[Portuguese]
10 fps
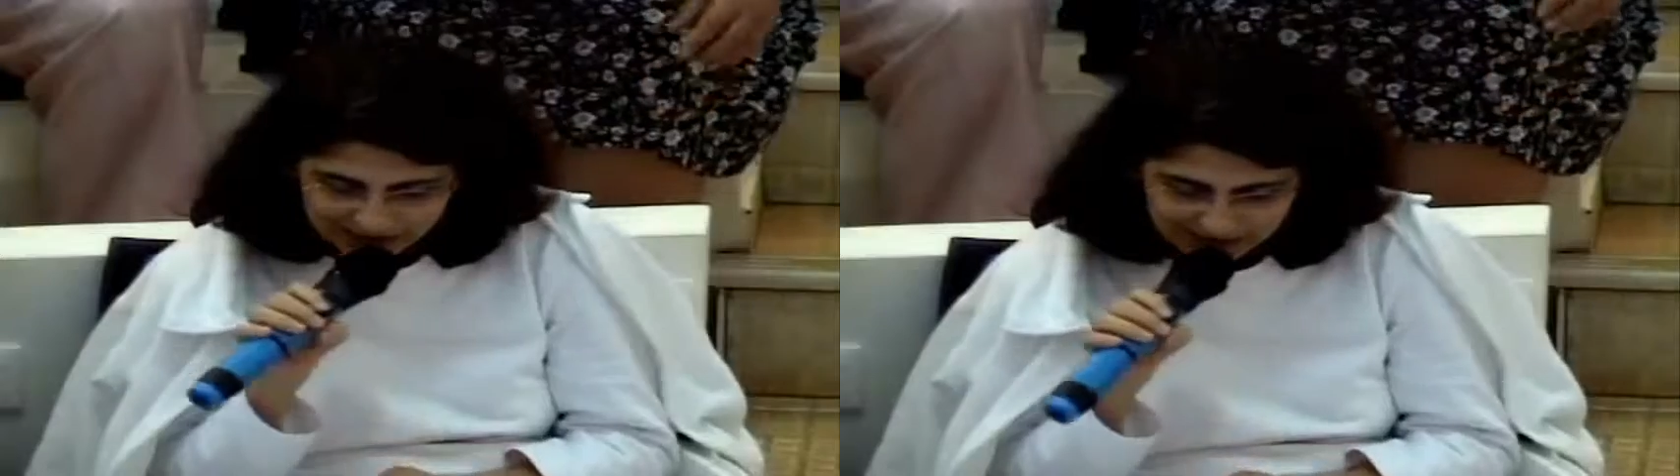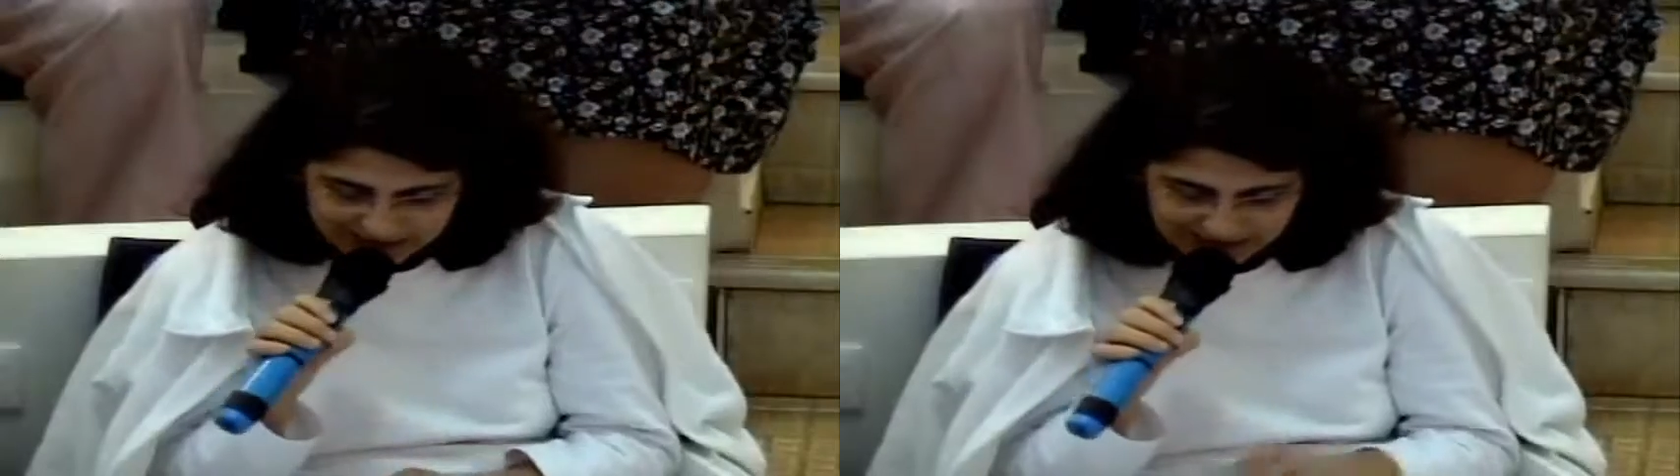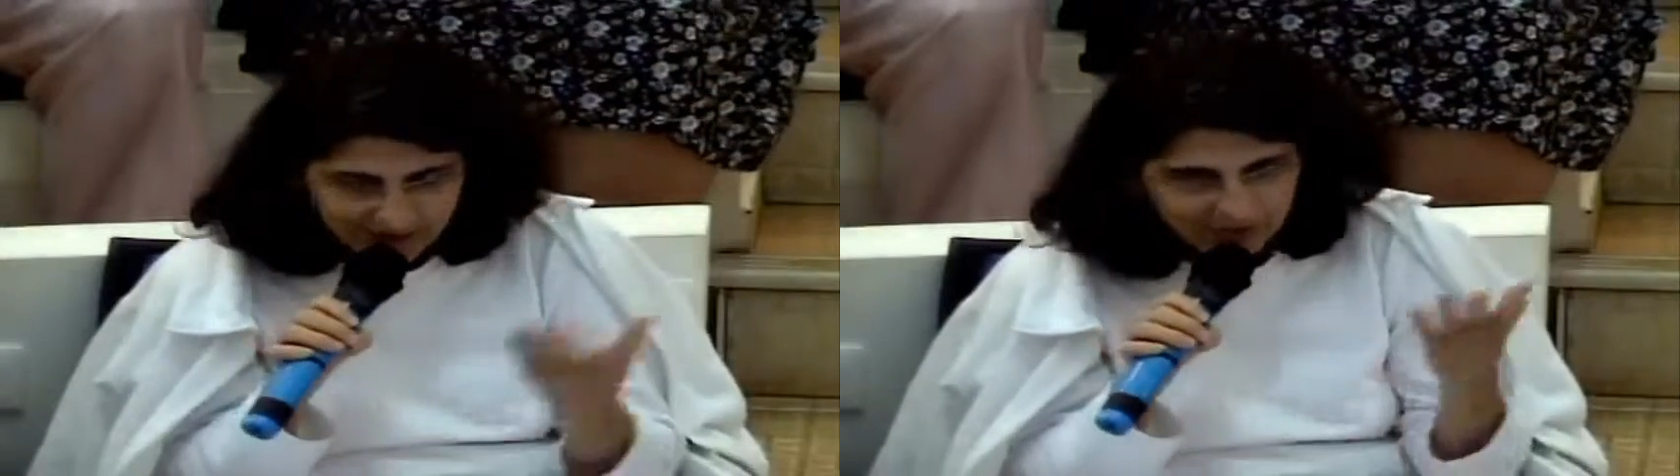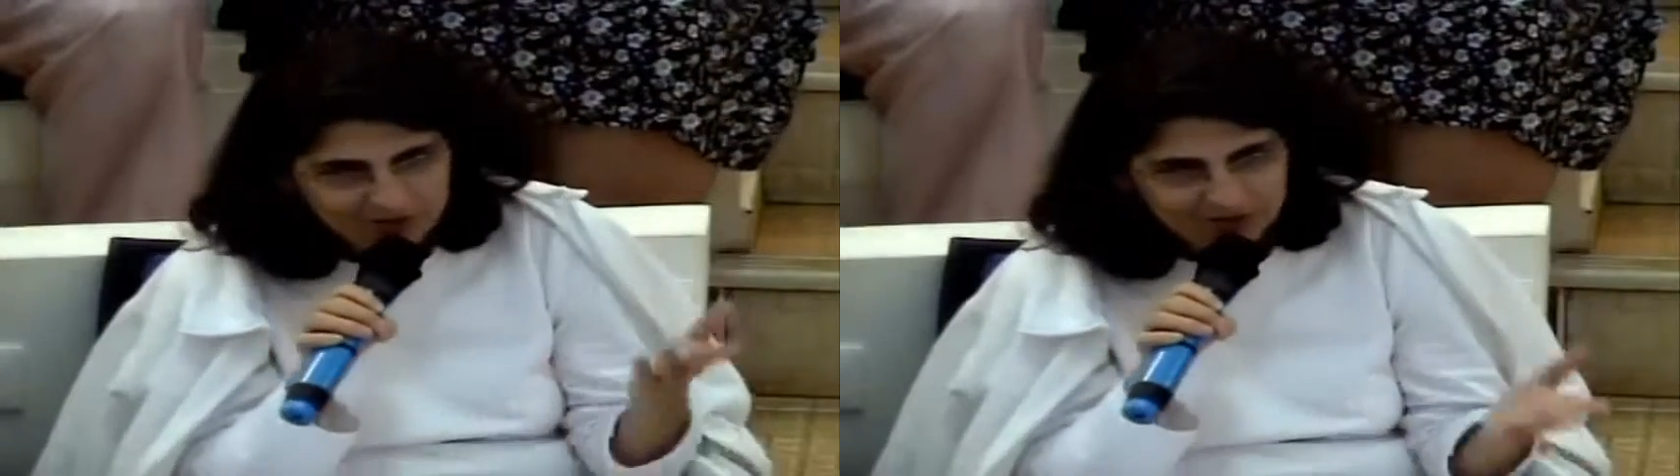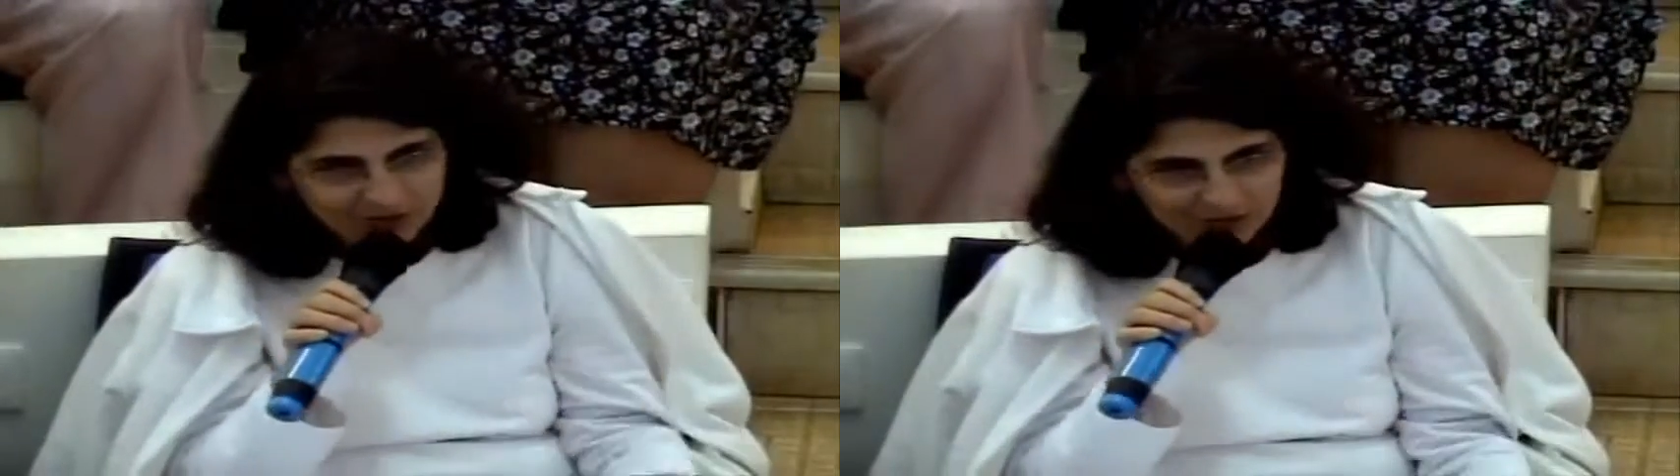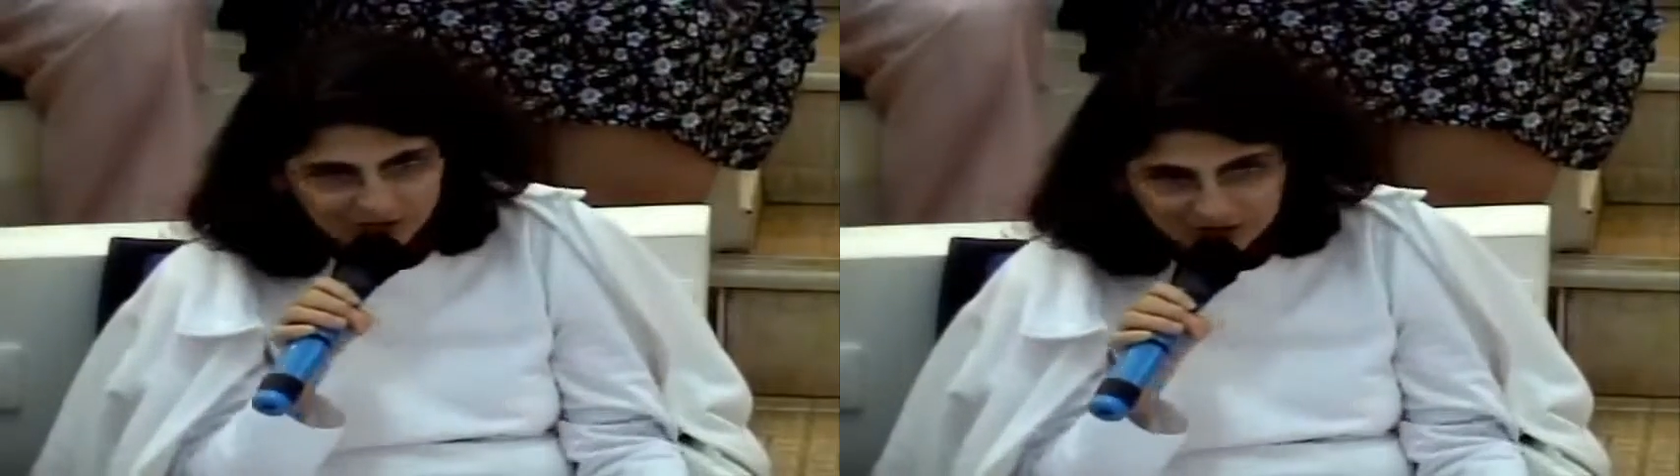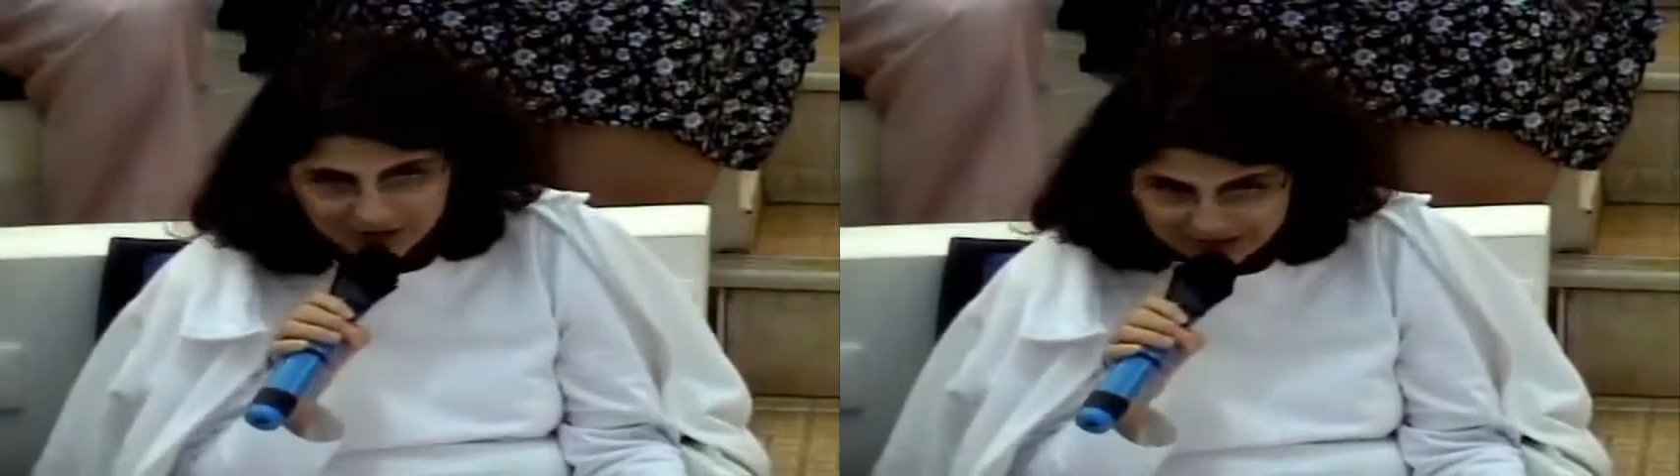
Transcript: Na ciência conscienciológica,